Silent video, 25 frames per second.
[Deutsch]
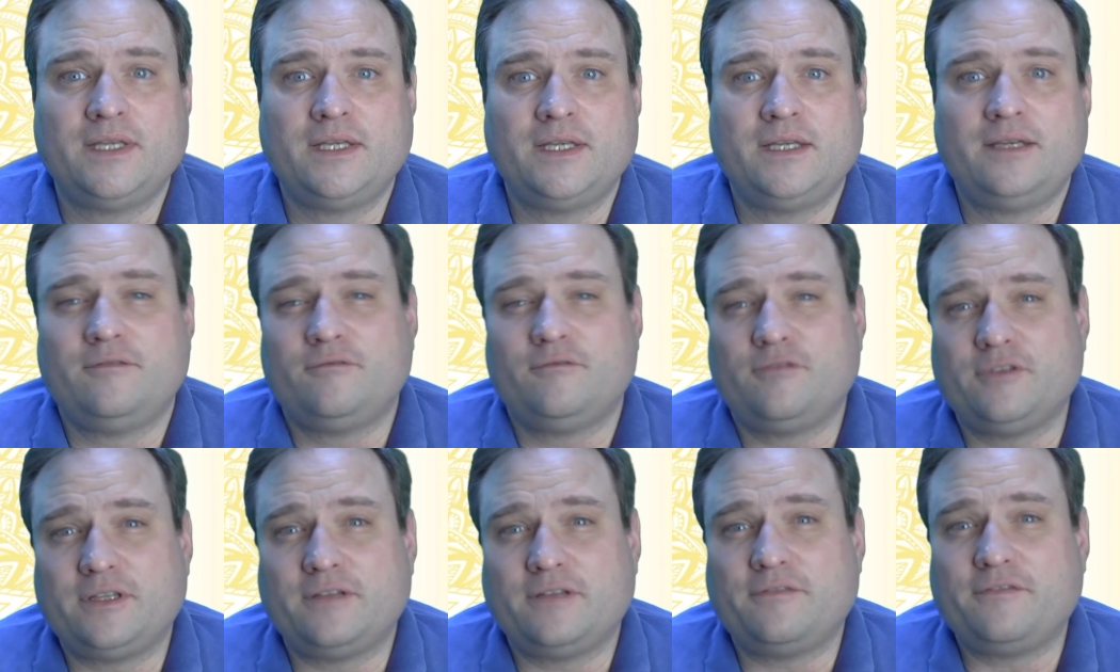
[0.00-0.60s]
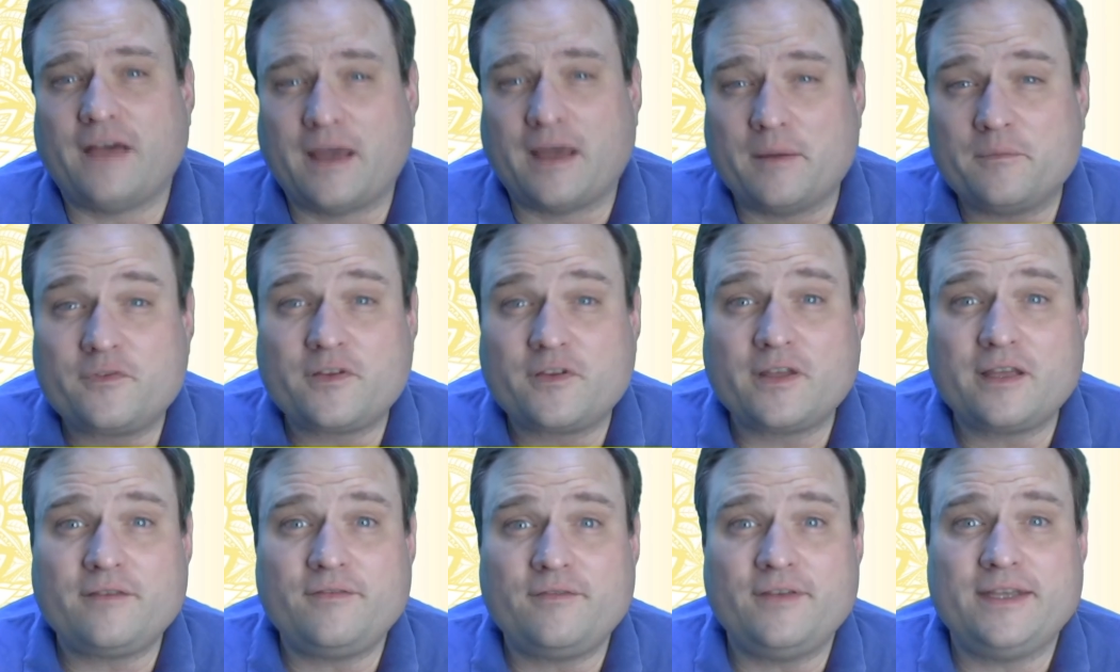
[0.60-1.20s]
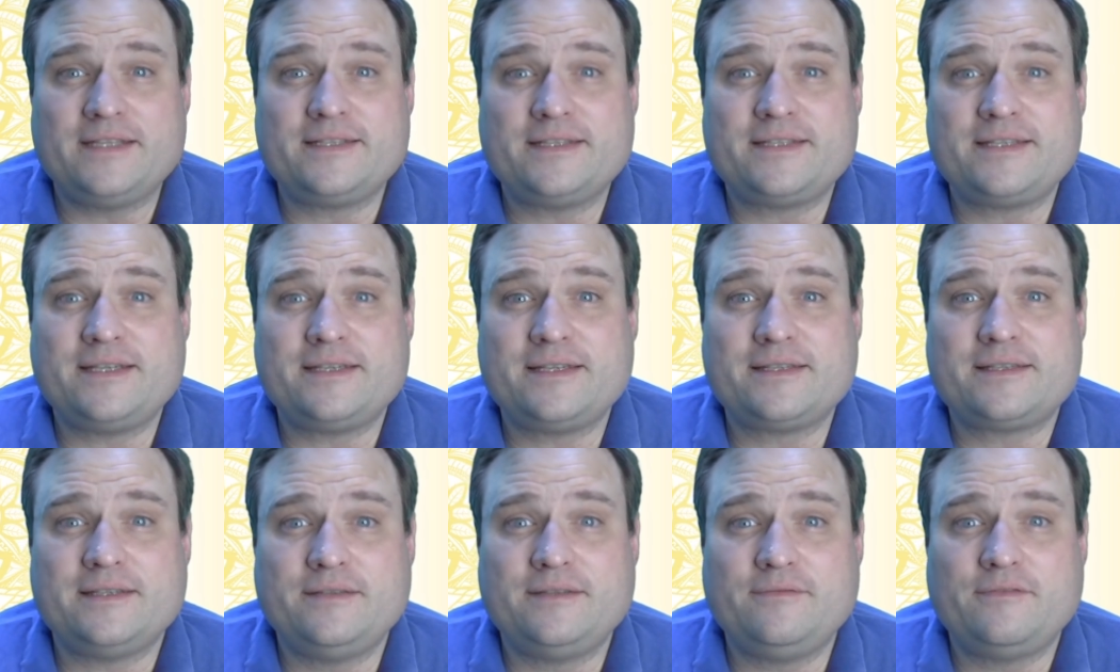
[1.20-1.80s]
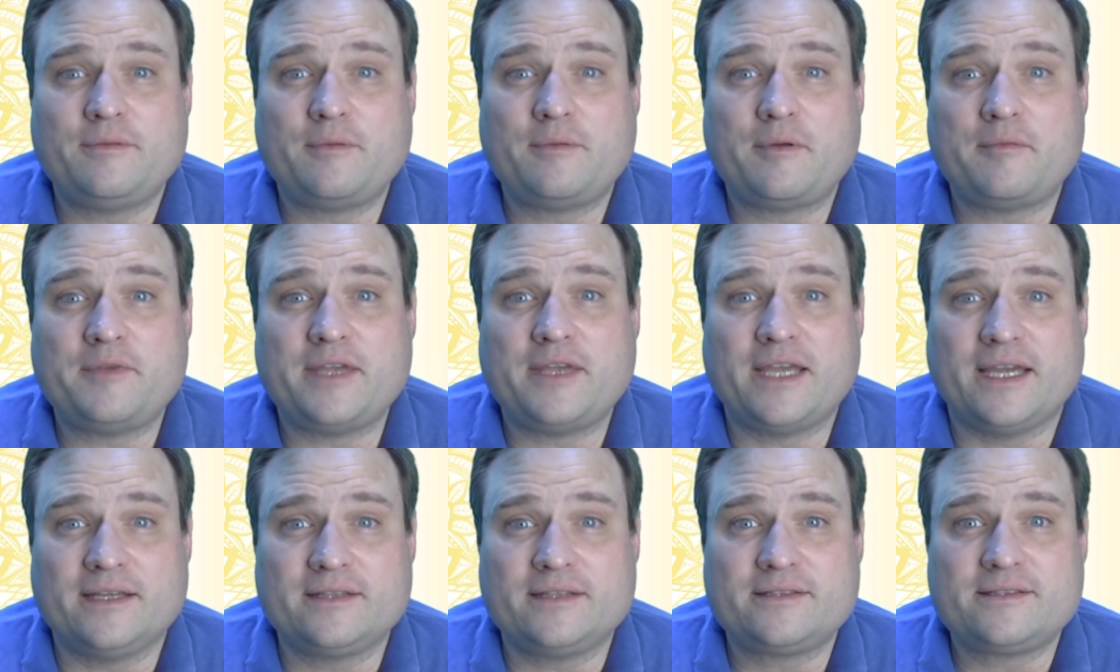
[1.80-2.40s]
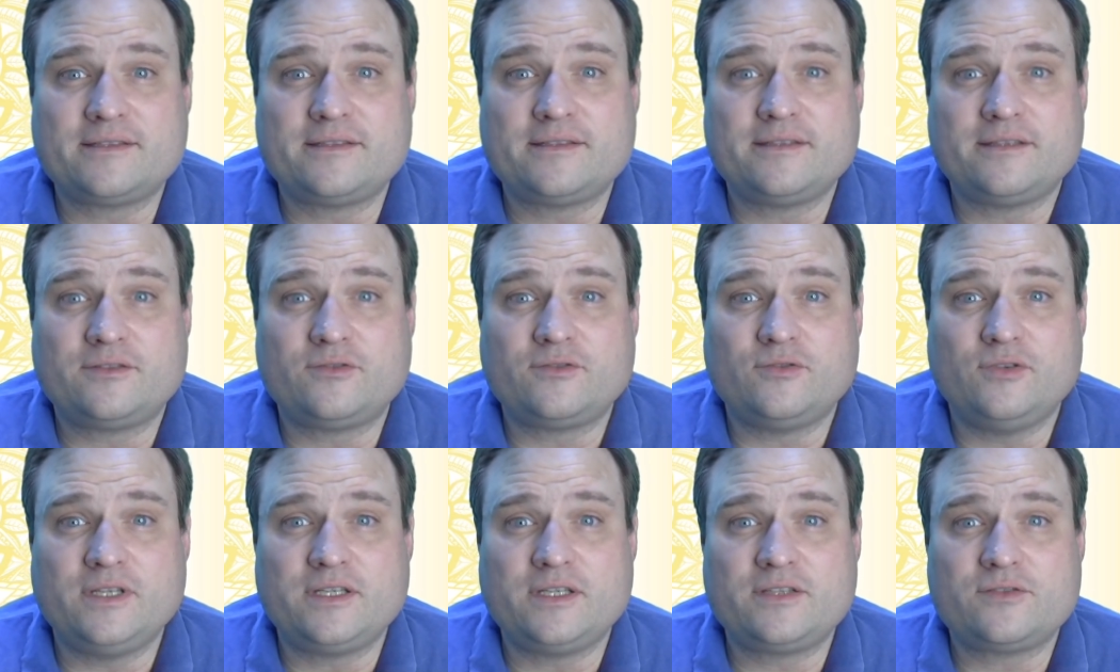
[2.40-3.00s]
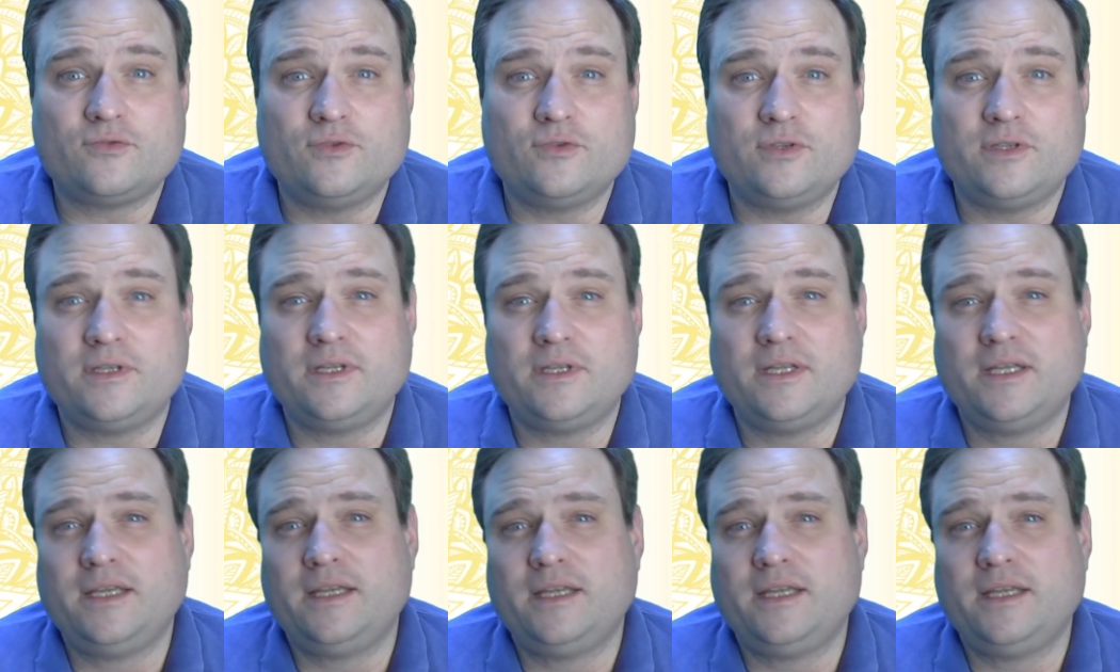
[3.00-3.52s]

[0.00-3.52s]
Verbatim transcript: Von der Farbfrequenz her sind wir beim Herzen natürlich so in,